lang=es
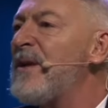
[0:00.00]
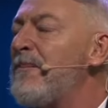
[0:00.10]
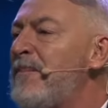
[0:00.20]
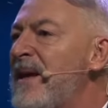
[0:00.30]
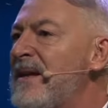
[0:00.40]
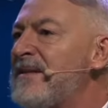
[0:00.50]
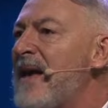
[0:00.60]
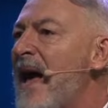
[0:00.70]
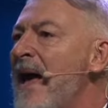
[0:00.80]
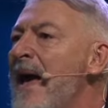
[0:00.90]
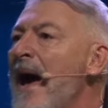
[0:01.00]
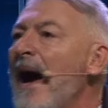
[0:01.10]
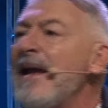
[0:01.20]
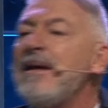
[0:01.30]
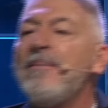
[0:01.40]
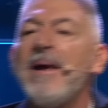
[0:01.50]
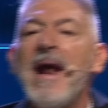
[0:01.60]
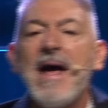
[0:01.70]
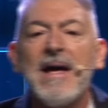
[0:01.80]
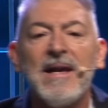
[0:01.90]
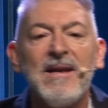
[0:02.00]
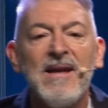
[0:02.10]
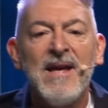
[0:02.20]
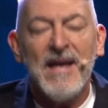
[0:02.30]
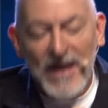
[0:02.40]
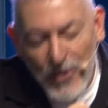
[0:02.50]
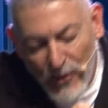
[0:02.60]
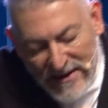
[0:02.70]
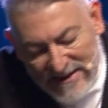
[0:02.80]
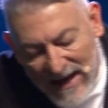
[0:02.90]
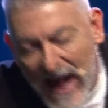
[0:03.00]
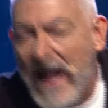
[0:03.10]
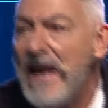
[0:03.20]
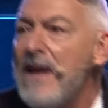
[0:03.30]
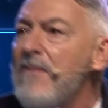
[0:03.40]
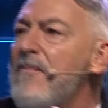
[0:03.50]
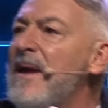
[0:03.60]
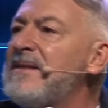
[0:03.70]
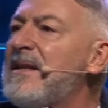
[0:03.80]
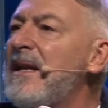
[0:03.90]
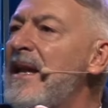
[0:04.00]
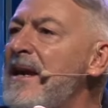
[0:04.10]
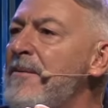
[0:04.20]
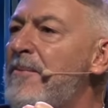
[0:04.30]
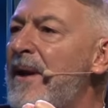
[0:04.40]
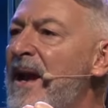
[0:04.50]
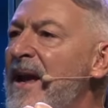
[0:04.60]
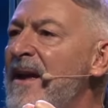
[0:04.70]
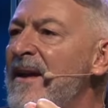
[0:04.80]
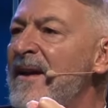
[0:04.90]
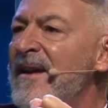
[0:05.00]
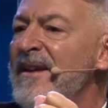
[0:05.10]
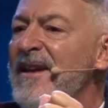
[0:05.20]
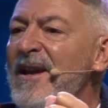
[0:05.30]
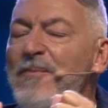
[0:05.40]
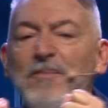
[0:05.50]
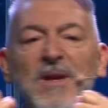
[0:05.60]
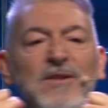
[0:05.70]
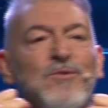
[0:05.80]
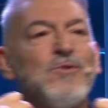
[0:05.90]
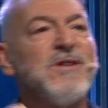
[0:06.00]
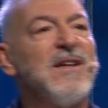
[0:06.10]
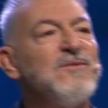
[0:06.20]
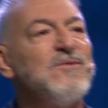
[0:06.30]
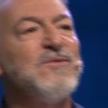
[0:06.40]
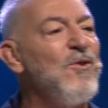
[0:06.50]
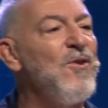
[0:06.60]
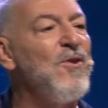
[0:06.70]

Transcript: empieza a liberar y nuestra alma es libre y el Espíritu Santo